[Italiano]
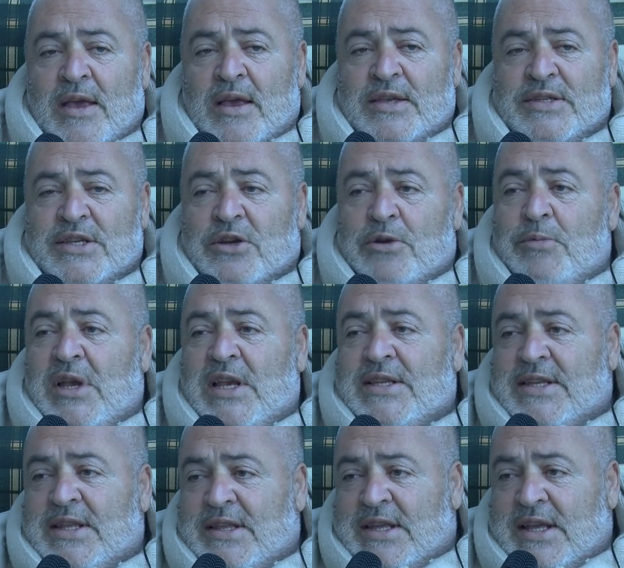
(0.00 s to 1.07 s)
e siccome le
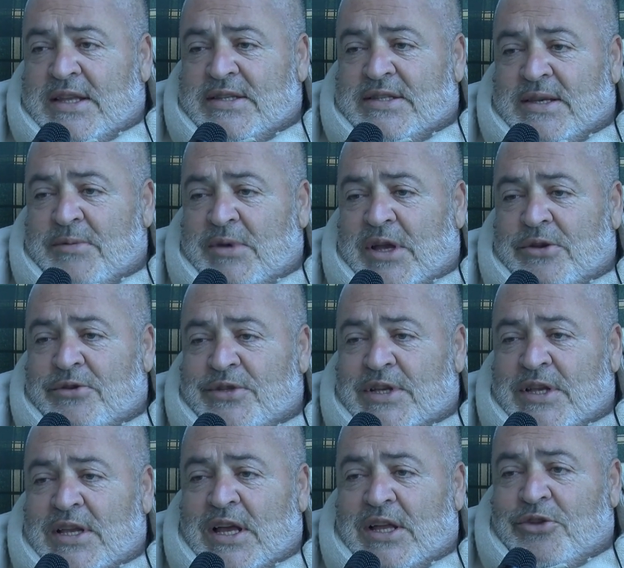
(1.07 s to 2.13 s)
sentenze mi hanno
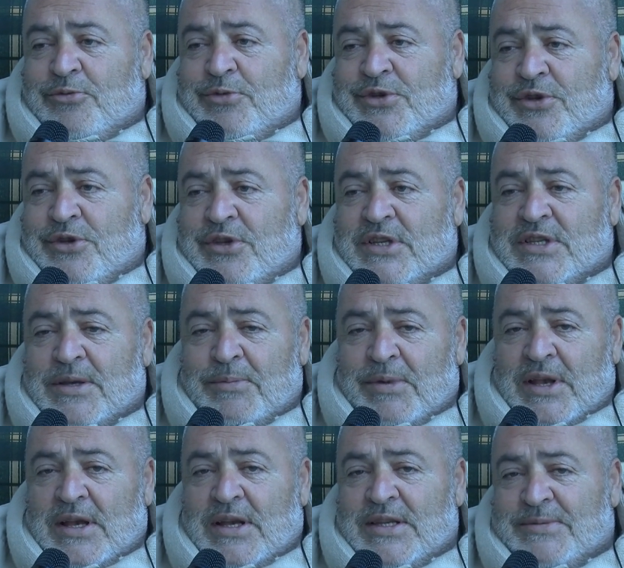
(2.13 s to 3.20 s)
insegnato che bisogna
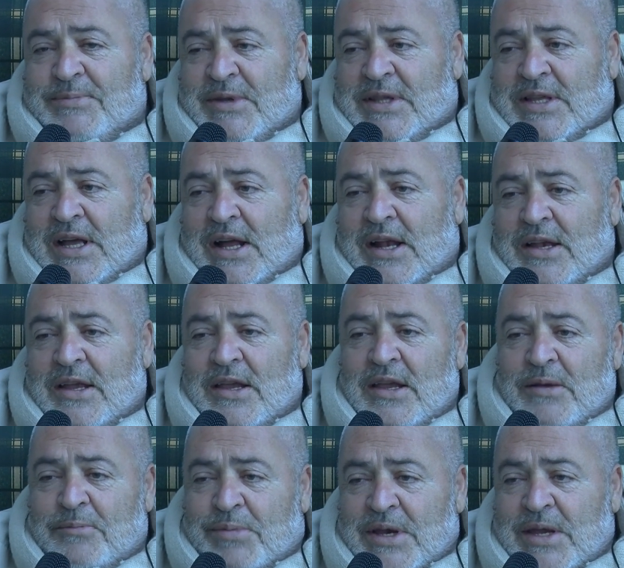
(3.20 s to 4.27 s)
saperle rispettare,
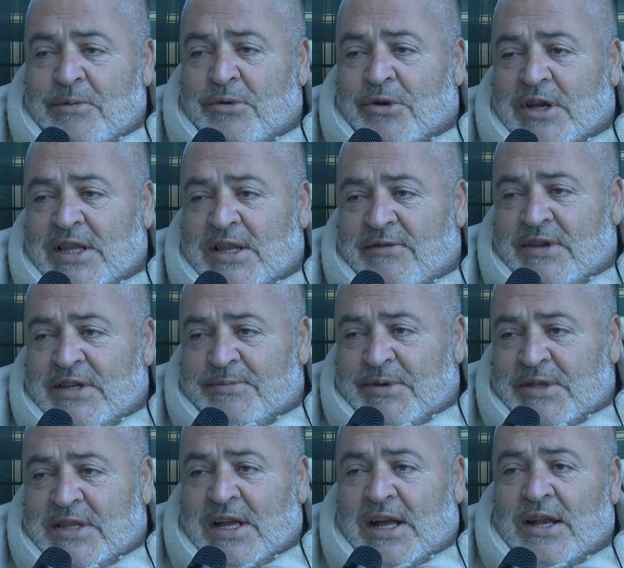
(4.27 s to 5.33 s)
il primo che deve
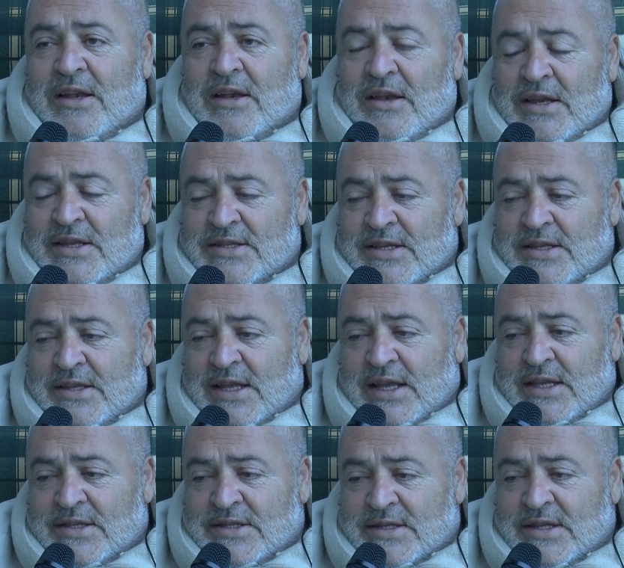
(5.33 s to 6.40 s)
rispettare le
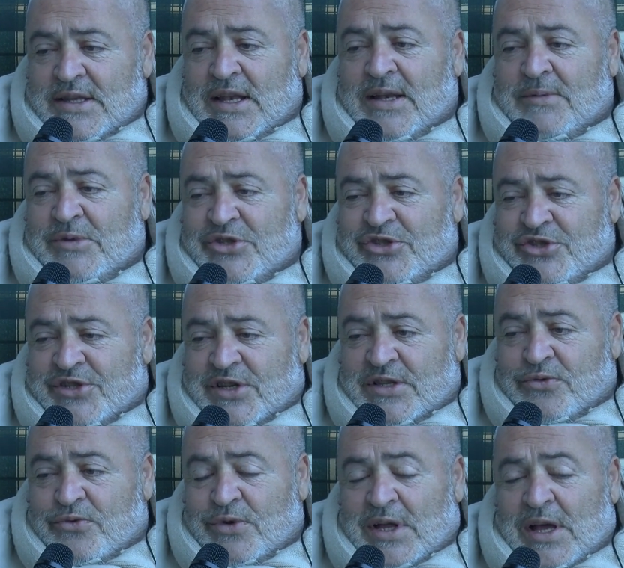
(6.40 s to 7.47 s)
sentenze della
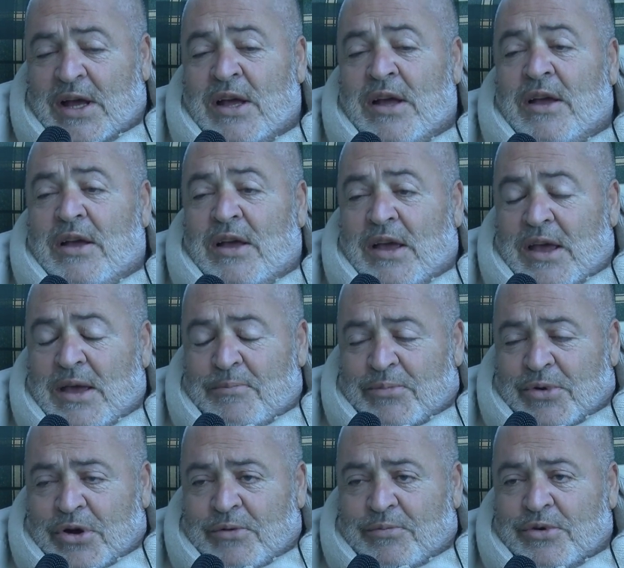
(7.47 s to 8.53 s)
magistratura è
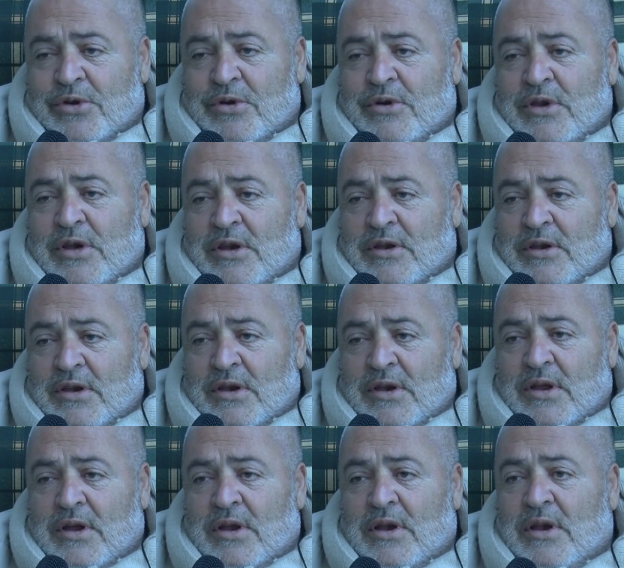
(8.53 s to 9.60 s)
proprio il,
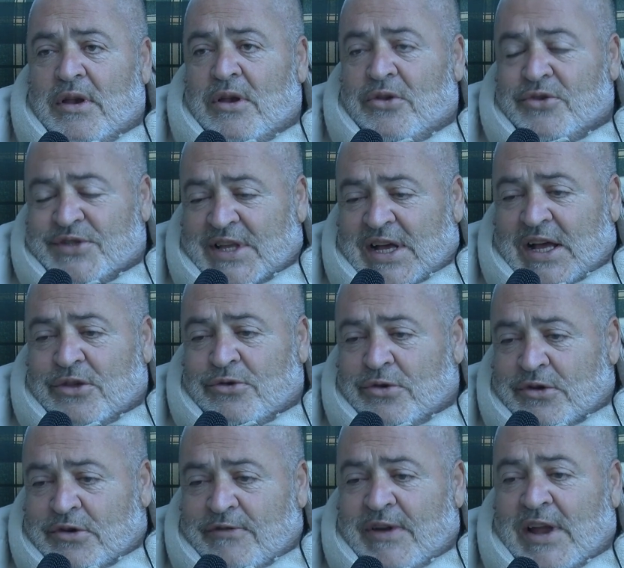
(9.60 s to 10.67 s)
eh, lo Stato,
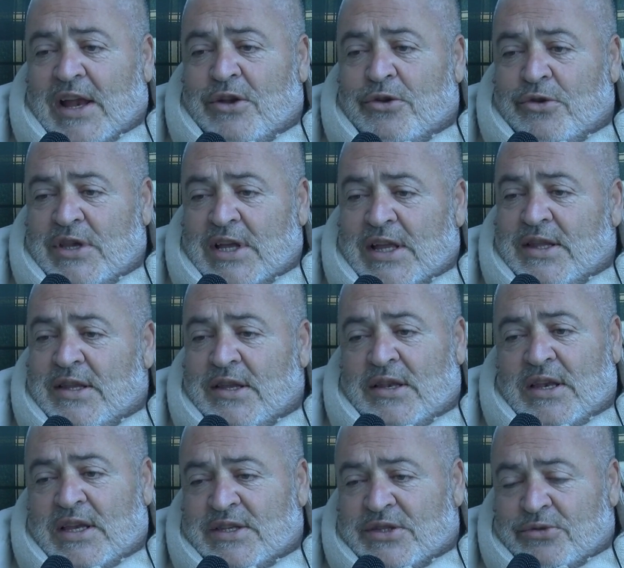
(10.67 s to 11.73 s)
il governo, gli enti,
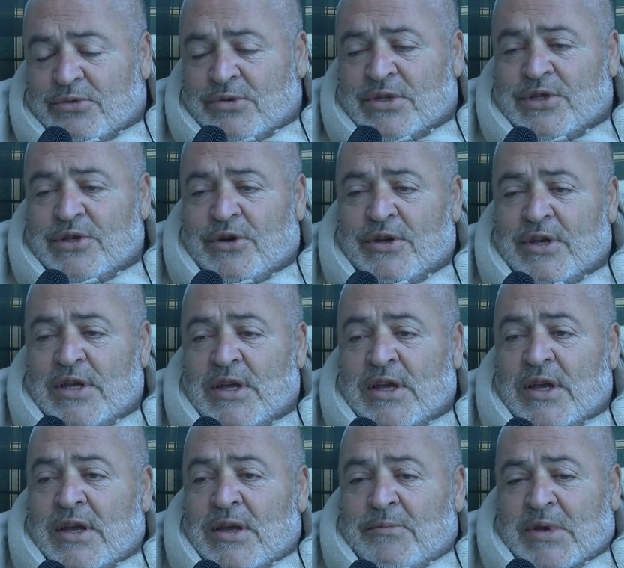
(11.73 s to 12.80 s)
le istituzioni,
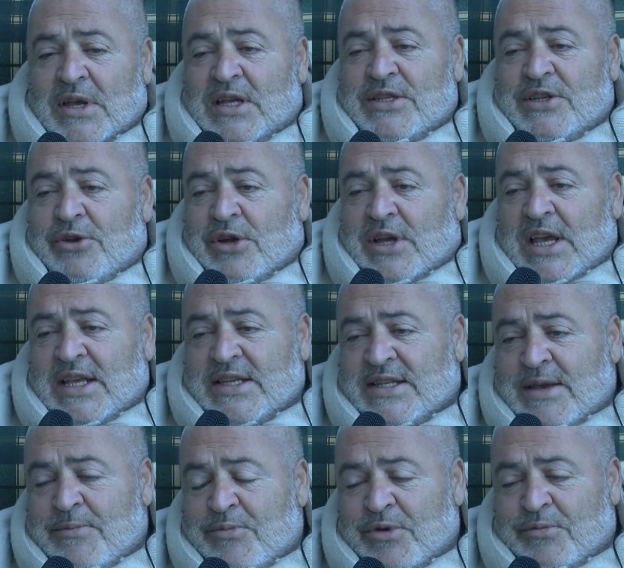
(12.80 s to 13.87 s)
perché sennò che
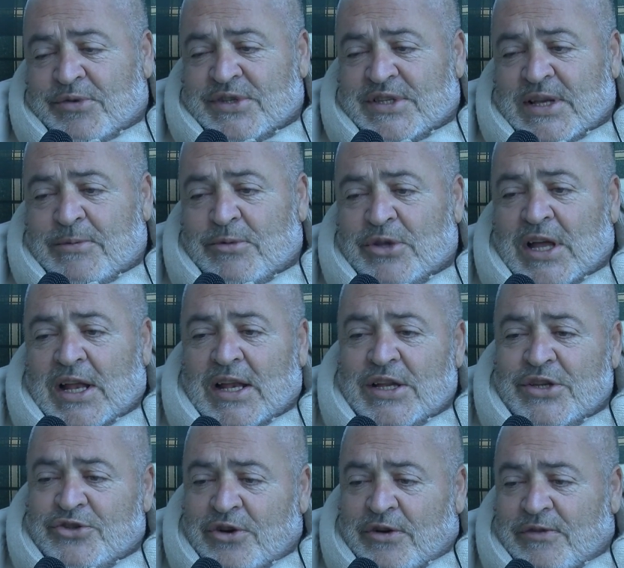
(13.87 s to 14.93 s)
esempio possiamo dare
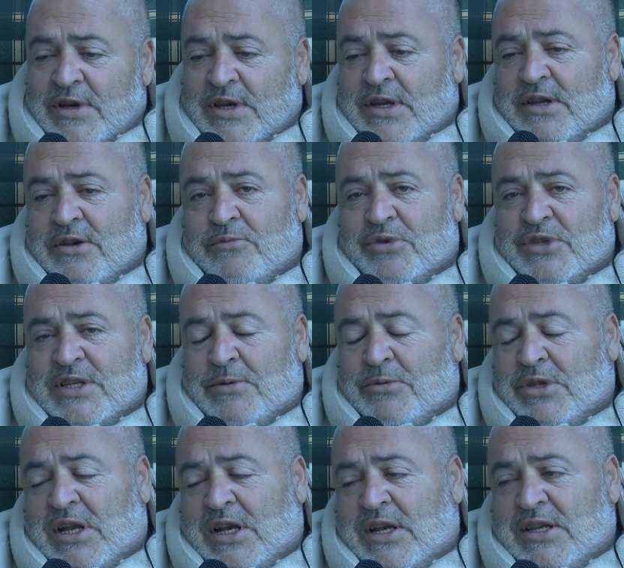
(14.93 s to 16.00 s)
ai giovani, che non
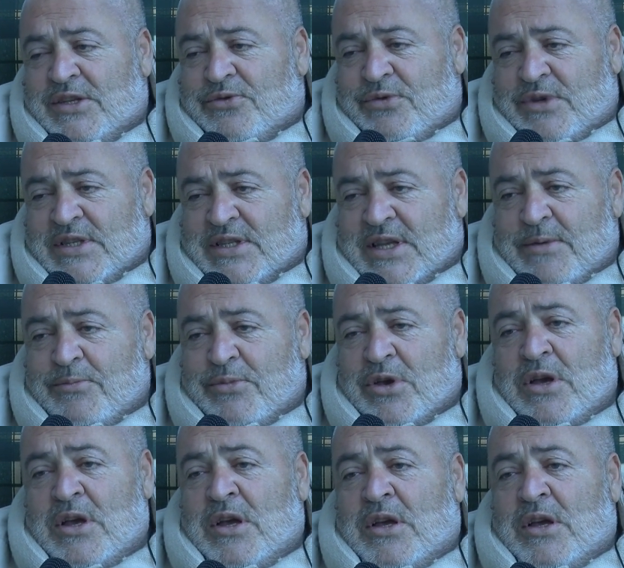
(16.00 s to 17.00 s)
possiamo dare nessun esempio.